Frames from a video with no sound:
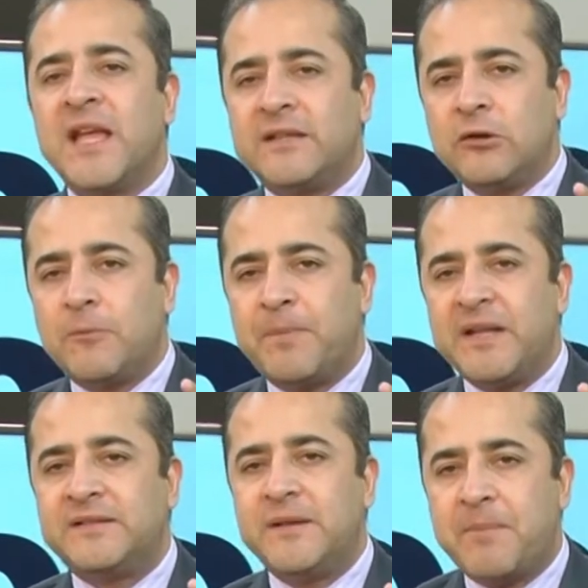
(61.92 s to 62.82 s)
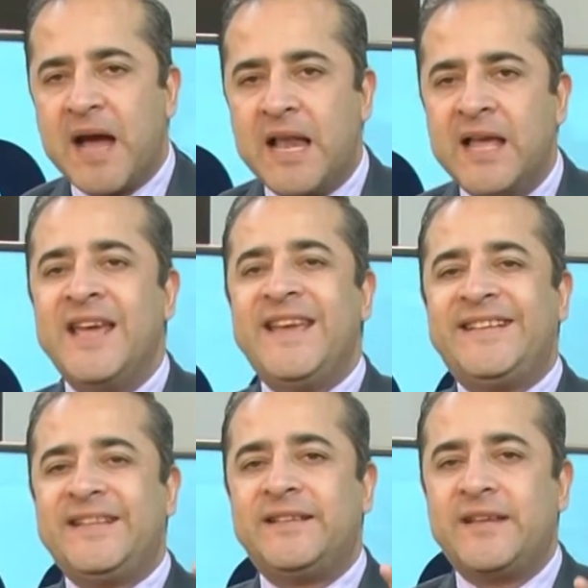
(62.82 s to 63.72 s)
es lo principal y
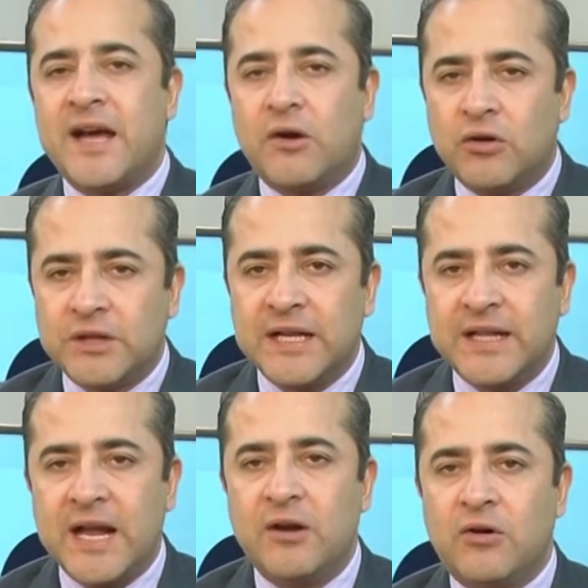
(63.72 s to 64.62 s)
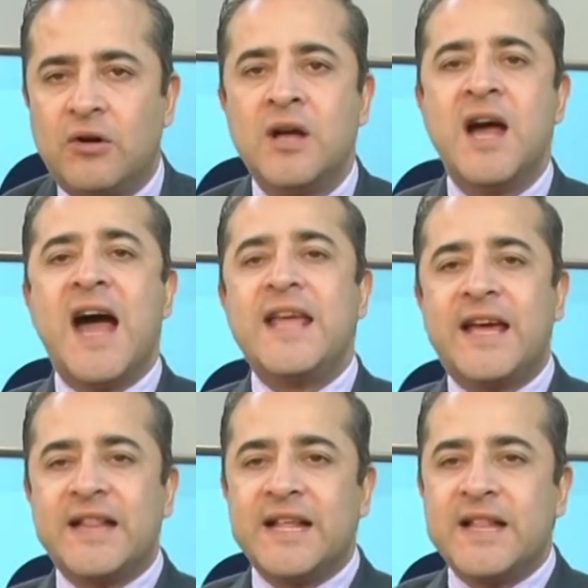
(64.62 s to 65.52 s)
si se agota el diálogo hay
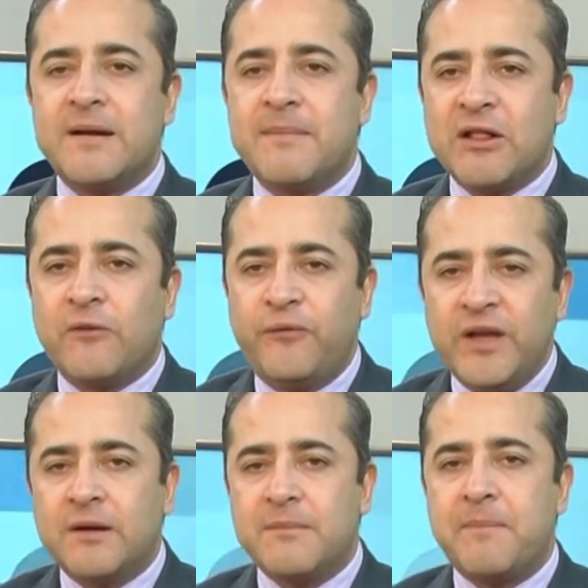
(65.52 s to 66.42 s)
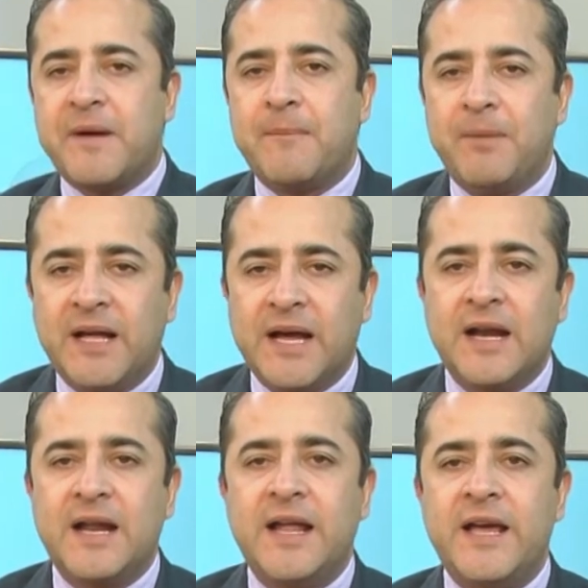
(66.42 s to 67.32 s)
que tener mano firme para
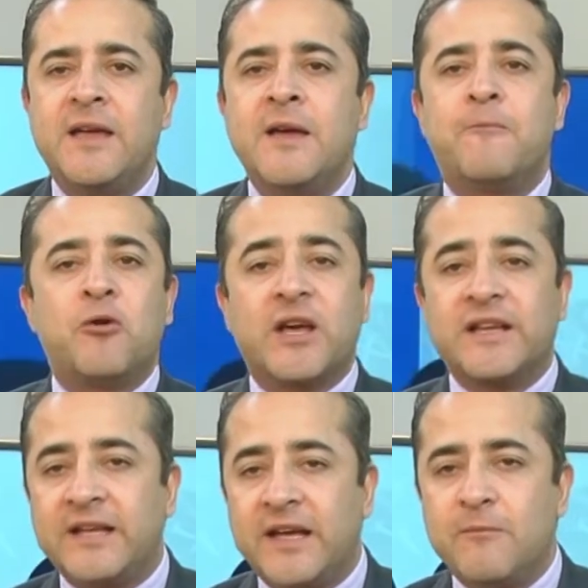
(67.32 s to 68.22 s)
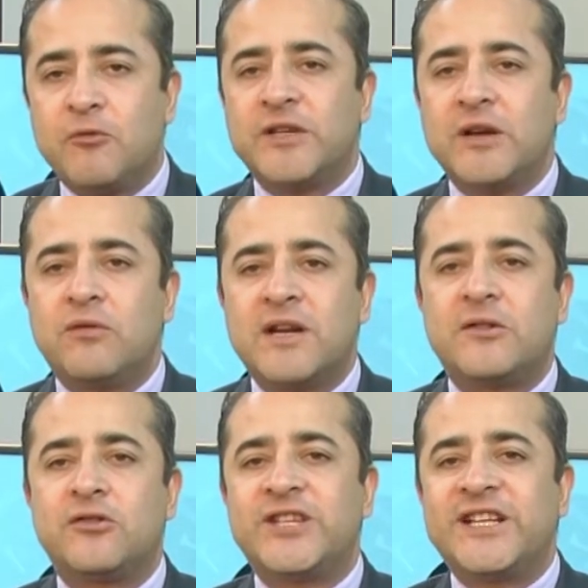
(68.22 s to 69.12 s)
aplicar la ley porque seguimos en un
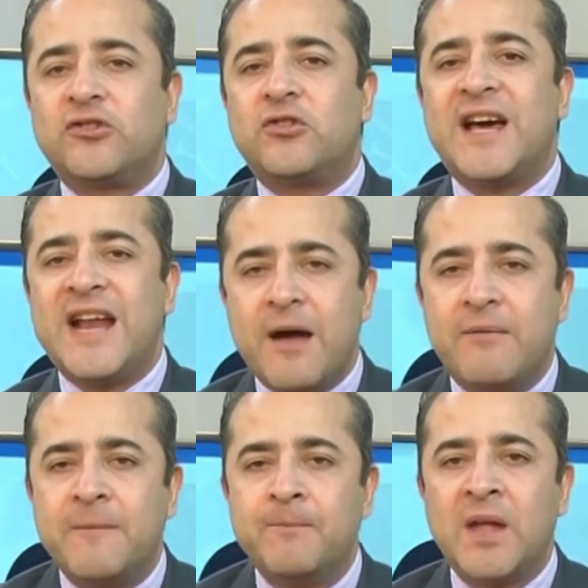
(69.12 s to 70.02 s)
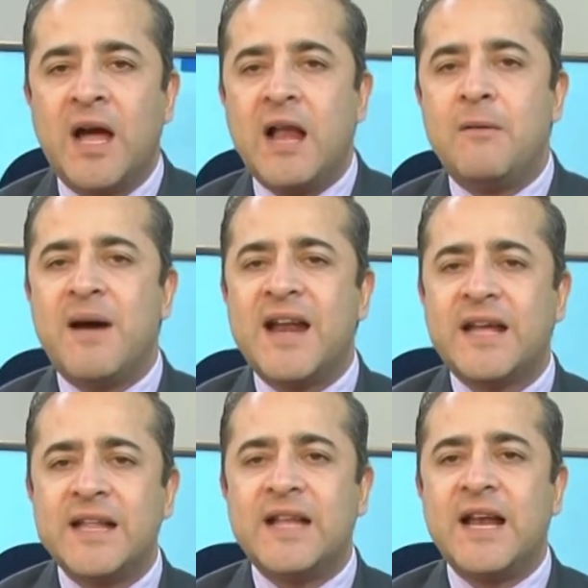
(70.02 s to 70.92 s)
retroceso grave. Al
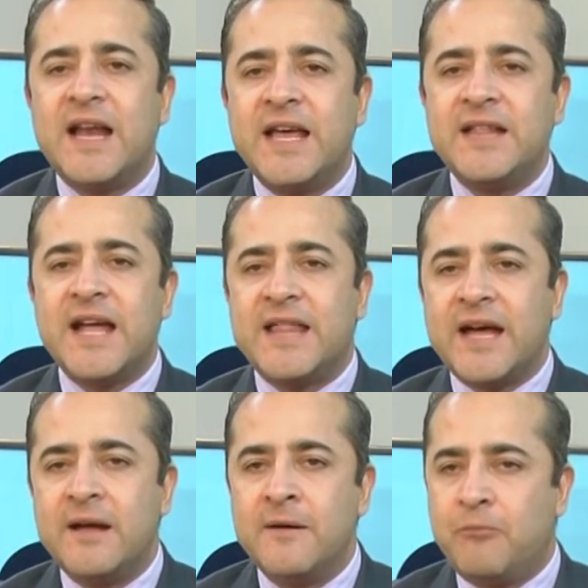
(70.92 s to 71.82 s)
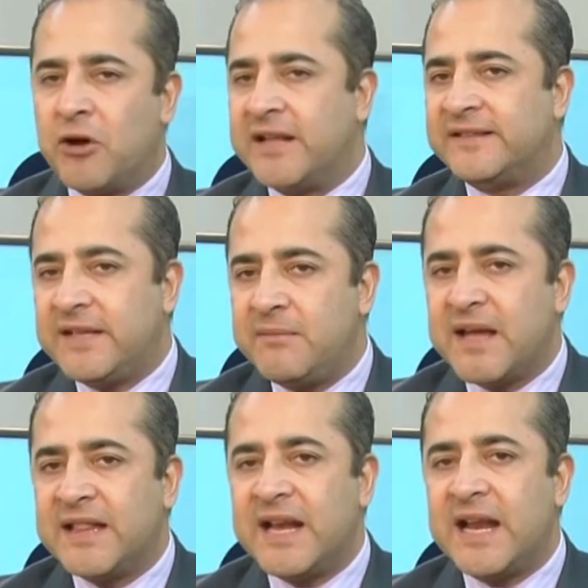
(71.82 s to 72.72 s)
margen de la ley nada, por
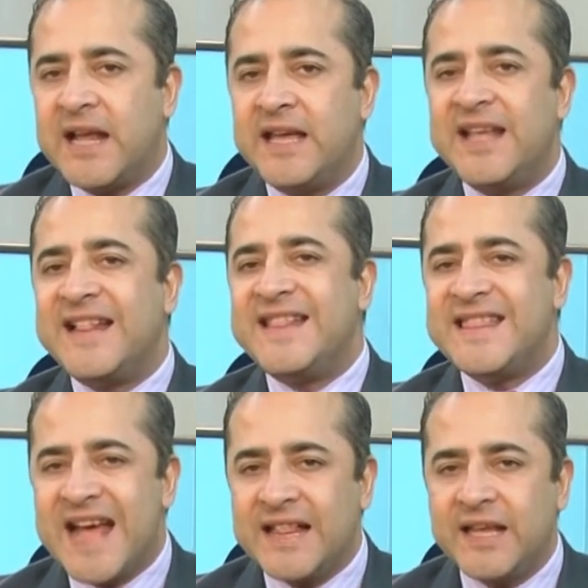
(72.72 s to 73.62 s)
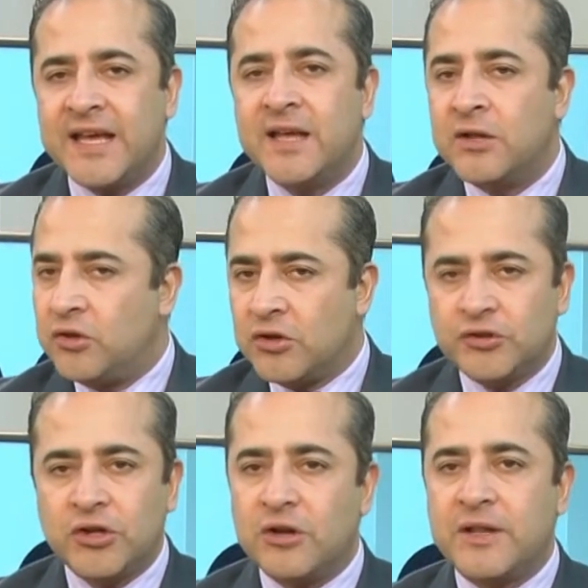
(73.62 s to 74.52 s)
encima de la ley nadie. No
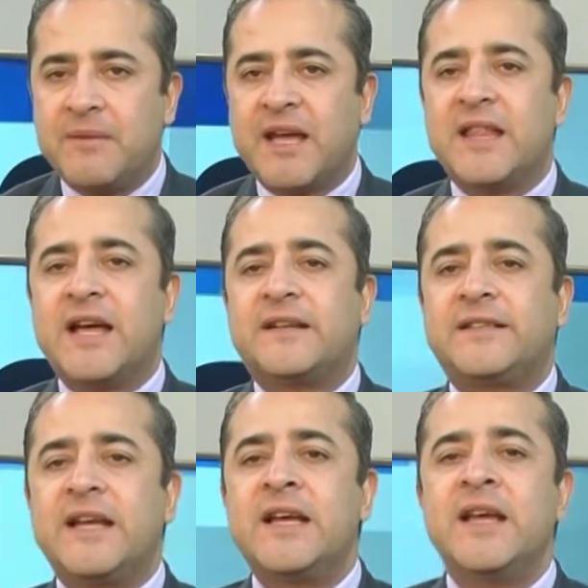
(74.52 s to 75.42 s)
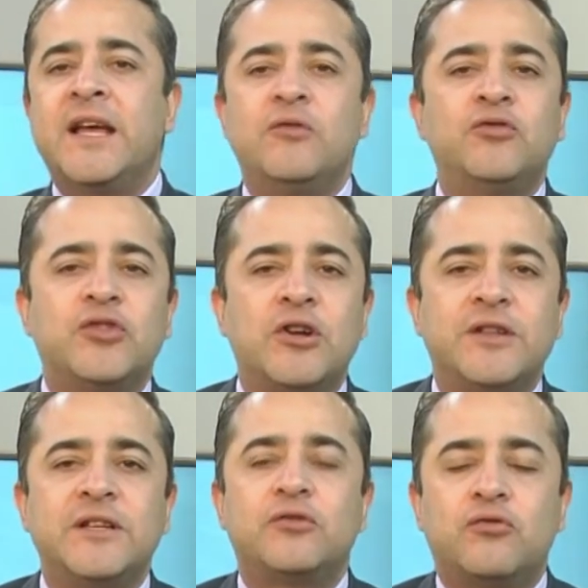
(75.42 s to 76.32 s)
solo debe quedarse en un solo
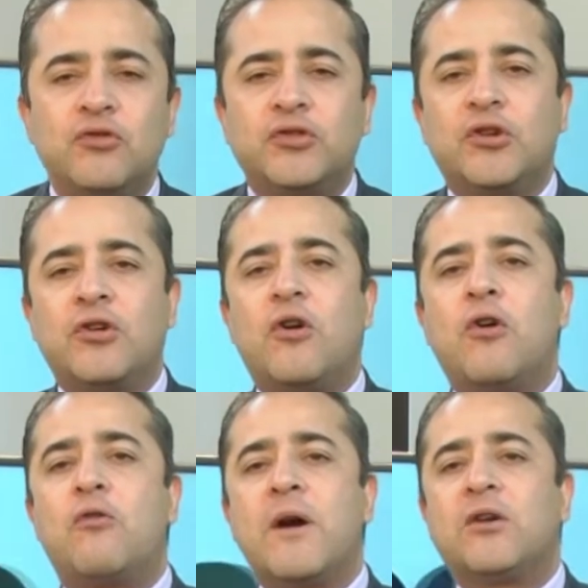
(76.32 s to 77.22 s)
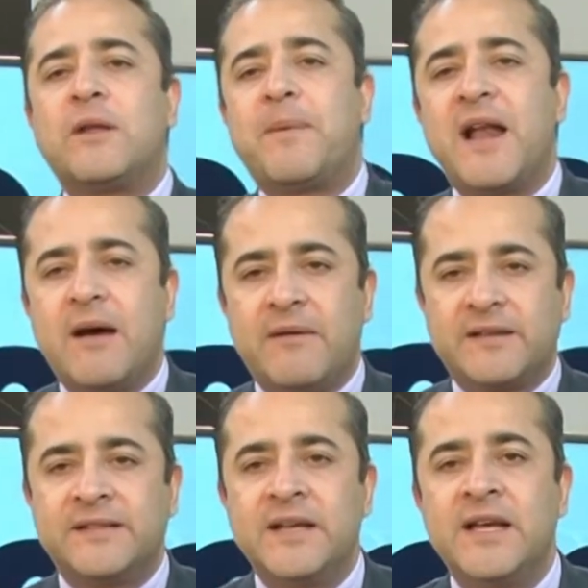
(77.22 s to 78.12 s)
discurso o juego de
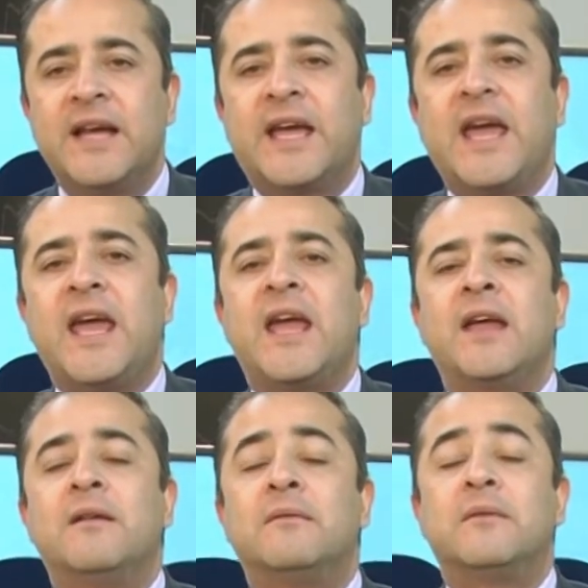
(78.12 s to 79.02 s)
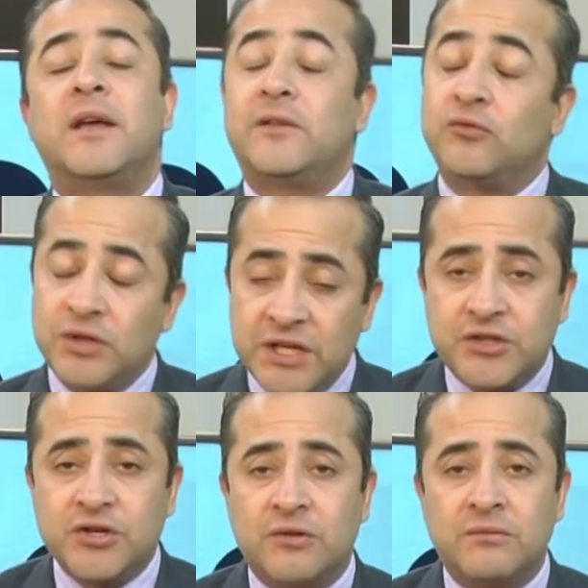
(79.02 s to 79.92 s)
palabras, que es un
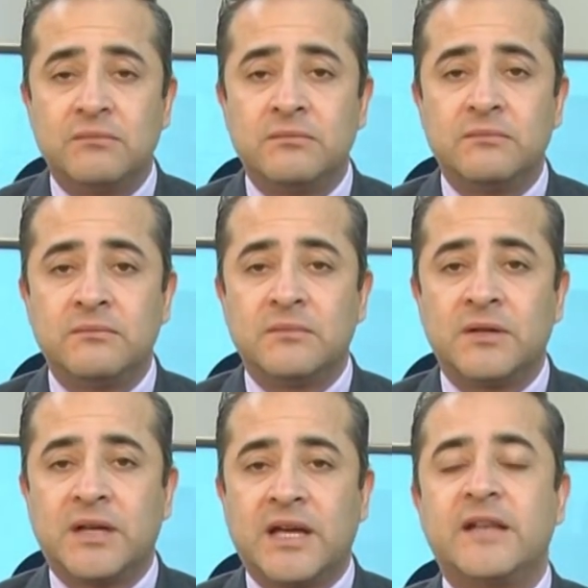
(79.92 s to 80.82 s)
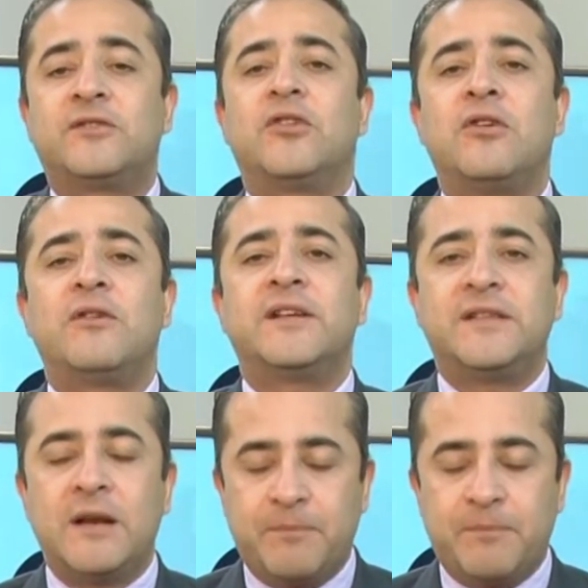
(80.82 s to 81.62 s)
dicho que solo es del